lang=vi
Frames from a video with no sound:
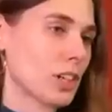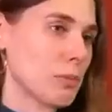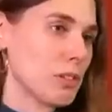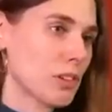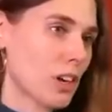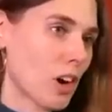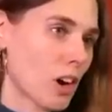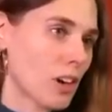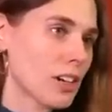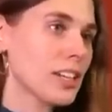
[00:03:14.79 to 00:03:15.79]
thiên tai
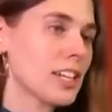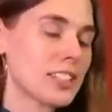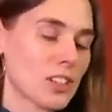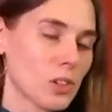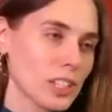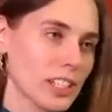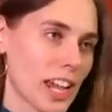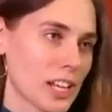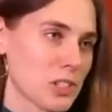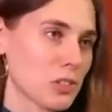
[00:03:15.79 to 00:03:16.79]
đôi là động đất
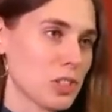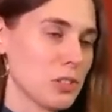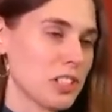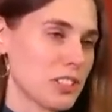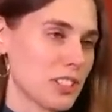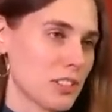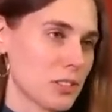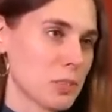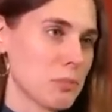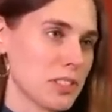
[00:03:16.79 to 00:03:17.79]
và sóng thần.
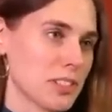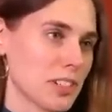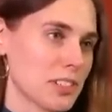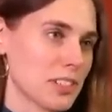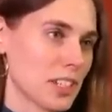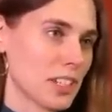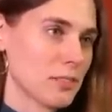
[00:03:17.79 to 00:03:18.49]
Nhà sản xuất xe